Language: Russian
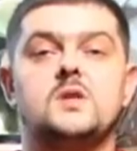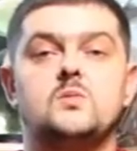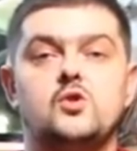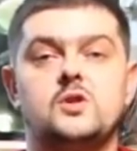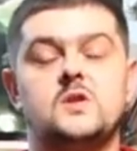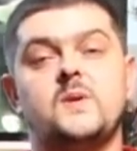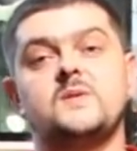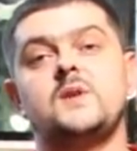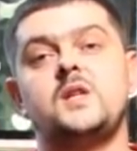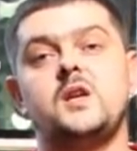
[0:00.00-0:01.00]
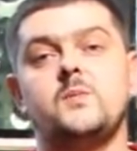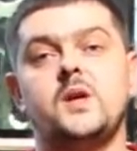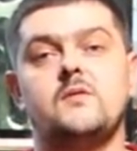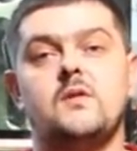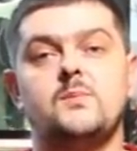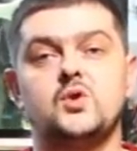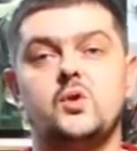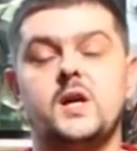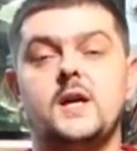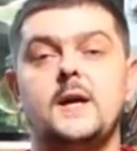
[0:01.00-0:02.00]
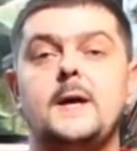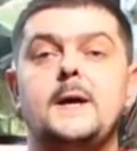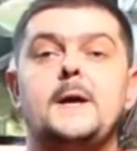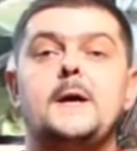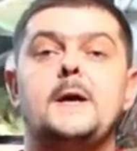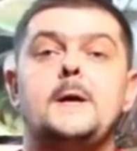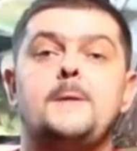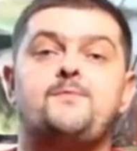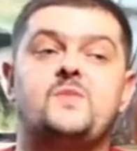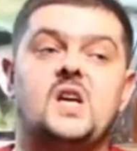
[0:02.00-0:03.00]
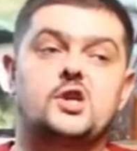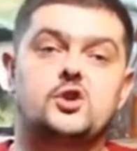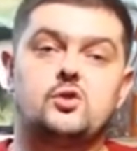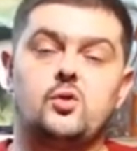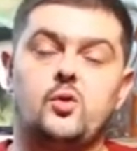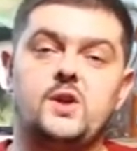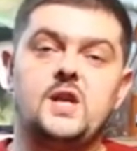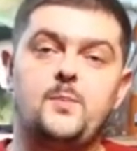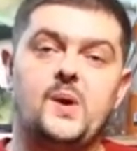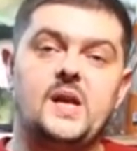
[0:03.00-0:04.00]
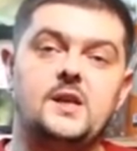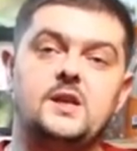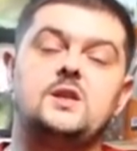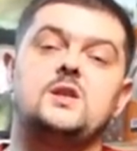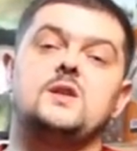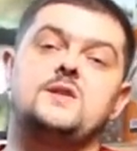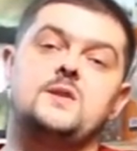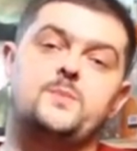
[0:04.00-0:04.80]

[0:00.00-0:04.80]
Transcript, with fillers: возможность посмотреть в моих обзорах. Так что не поленитесь,